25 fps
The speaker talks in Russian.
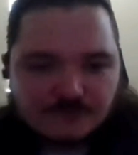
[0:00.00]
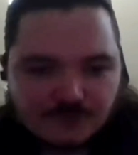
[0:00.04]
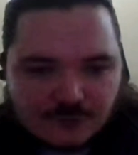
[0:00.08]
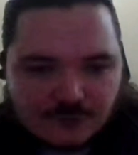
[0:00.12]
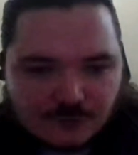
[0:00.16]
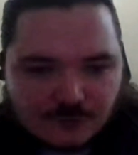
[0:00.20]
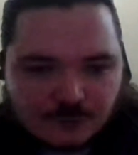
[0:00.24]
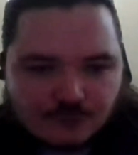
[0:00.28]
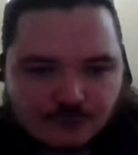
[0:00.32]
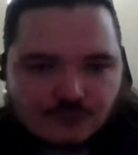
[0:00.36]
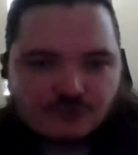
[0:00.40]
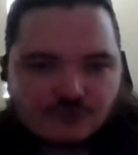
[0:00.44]
в
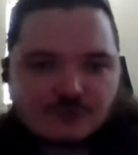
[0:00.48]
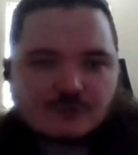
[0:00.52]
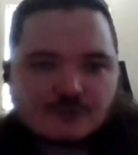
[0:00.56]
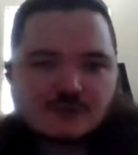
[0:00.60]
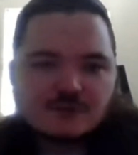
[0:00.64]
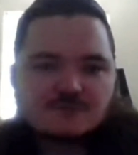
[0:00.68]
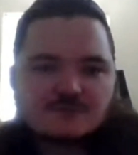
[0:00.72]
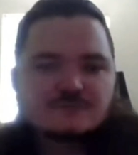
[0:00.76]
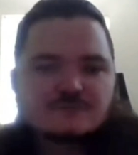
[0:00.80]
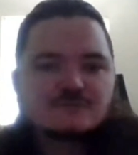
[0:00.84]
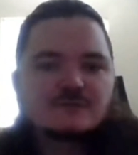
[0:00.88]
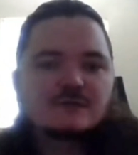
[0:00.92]
случае
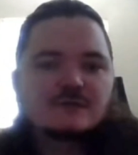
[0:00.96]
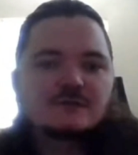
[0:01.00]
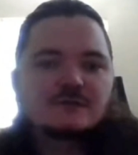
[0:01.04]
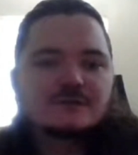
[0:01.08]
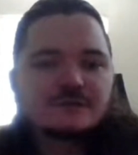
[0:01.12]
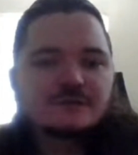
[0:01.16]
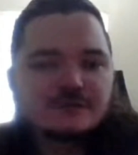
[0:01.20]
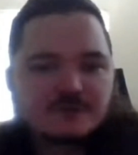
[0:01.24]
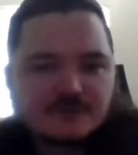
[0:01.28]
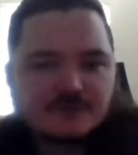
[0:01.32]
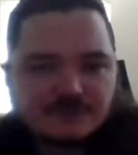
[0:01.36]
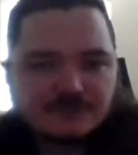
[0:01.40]

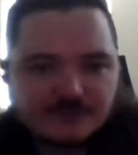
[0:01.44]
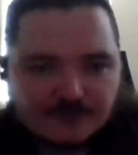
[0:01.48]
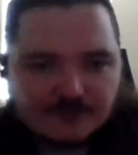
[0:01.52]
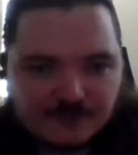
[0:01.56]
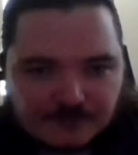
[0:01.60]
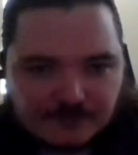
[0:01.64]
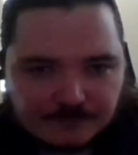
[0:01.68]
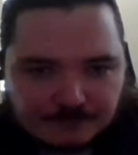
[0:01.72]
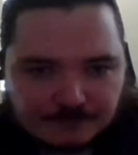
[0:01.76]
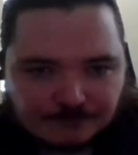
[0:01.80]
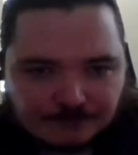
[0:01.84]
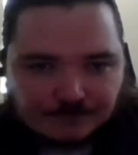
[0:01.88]
развала
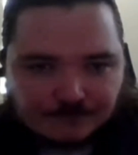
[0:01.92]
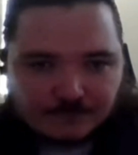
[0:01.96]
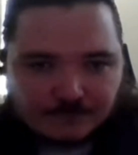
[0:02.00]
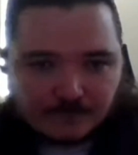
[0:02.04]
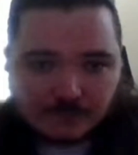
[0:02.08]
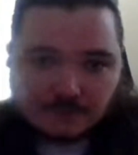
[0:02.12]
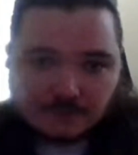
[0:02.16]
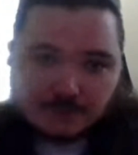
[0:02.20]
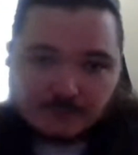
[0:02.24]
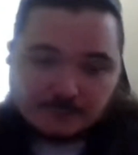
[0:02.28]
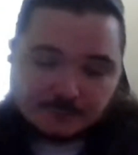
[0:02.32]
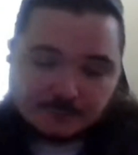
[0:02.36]
РФИ.
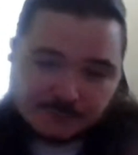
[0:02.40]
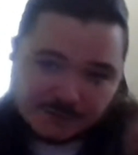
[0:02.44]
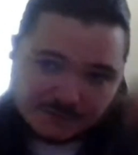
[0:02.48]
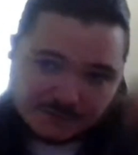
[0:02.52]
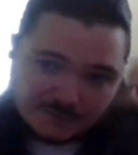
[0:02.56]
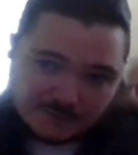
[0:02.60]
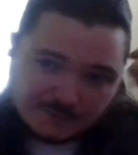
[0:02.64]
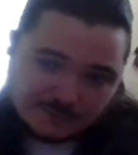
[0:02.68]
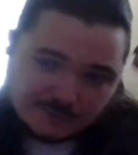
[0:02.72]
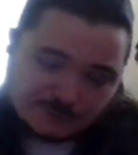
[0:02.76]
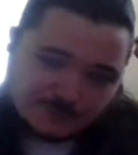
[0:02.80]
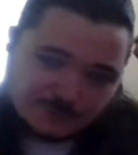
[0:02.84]
Э,
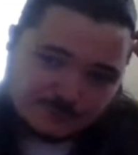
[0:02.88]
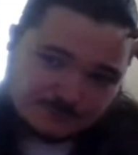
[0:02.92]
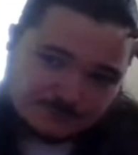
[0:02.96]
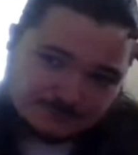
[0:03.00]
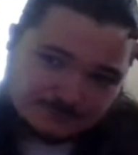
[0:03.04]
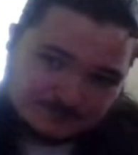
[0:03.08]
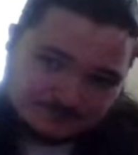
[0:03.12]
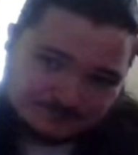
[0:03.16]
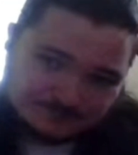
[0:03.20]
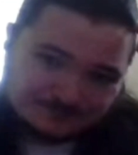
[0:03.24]
поэтому